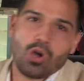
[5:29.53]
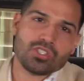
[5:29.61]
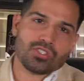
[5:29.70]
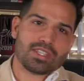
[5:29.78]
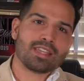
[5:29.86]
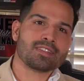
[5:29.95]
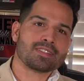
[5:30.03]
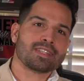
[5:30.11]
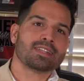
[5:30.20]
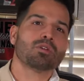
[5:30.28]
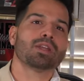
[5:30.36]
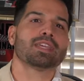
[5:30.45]
O si ustedes
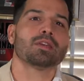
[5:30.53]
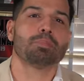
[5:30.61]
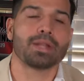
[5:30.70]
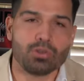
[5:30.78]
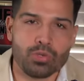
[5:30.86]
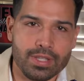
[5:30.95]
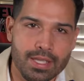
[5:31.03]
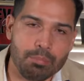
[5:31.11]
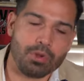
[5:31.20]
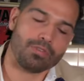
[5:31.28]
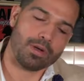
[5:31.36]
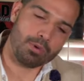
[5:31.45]
tienen cualquier
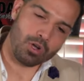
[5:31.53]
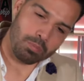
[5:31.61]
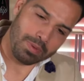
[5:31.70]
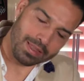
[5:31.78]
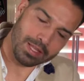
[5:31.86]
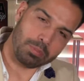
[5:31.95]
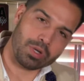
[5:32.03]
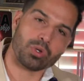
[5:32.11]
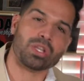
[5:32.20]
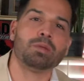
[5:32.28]
pregunta, por favor, mándenme un